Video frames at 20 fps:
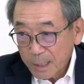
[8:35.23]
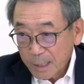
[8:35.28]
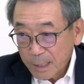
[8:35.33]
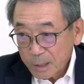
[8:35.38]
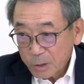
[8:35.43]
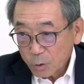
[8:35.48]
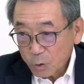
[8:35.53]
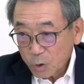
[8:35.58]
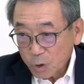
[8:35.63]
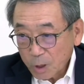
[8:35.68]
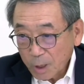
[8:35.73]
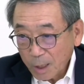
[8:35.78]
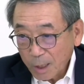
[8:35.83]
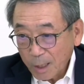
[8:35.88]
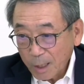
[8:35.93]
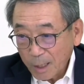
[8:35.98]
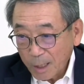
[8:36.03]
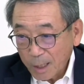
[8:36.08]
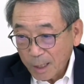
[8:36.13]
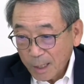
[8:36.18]
そし
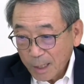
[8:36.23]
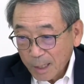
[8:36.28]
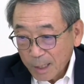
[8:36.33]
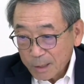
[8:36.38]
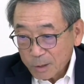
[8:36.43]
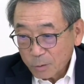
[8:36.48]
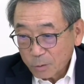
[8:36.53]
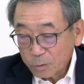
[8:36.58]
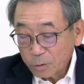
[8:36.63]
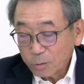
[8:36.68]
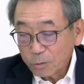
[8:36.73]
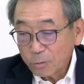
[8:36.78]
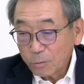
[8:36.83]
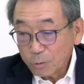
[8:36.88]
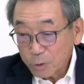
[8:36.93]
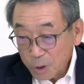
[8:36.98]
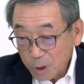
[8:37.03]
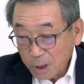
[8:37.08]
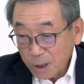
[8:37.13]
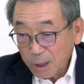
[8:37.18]
てそれと
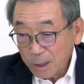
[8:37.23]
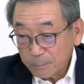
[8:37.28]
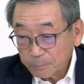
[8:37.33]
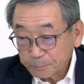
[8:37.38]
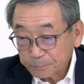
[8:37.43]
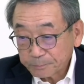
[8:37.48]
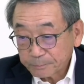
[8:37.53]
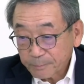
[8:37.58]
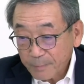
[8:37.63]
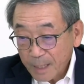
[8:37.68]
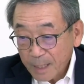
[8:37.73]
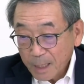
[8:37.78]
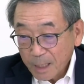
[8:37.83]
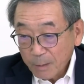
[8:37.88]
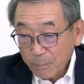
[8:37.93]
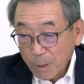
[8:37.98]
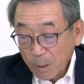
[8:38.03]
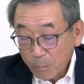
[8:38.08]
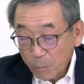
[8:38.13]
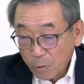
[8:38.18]
同時に
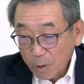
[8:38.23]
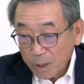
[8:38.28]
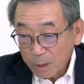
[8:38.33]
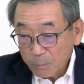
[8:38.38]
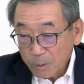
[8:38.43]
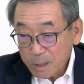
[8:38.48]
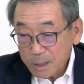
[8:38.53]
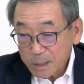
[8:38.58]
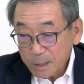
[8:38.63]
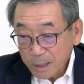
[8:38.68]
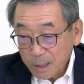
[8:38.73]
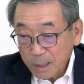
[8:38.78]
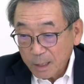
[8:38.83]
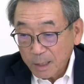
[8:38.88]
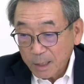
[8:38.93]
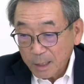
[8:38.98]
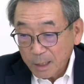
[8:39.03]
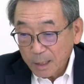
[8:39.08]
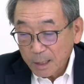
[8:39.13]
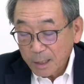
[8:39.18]
今もあります
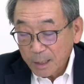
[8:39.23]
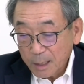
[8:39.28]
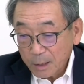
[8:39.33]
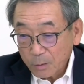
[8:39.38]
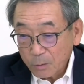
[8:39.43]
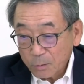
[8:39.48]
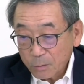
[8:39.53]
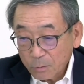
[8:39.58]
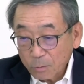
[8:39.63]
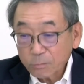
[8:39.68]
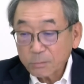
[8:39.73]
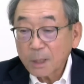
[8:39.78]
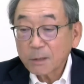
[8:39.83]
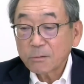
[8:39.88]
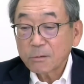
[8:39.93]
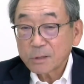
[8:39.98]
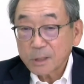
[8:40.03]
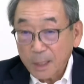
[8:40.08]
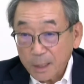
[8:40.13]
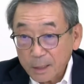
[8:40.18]
が
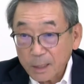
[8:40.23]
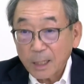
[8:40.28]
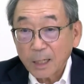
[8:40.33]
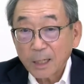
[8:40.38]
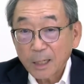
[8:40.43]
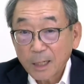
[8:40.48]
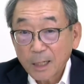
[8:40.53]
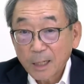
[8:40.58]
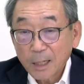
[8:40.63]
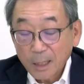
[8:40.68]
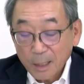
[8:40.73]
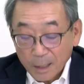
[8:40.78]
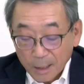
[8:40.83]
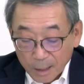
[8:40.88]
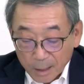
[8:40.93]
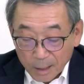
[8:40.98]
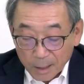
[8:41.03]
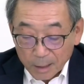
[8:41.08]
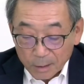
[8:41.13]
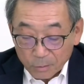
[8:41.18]

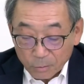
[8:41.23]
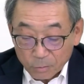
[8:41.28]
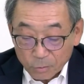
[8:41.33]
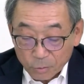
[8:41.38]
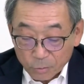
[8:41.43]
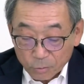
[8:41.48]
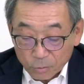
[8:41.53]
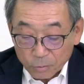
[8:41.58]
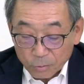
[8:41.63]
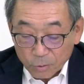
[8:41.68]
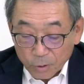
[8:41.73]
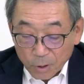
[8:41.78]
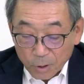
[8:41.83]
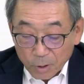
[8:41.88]
コンタクトセンターという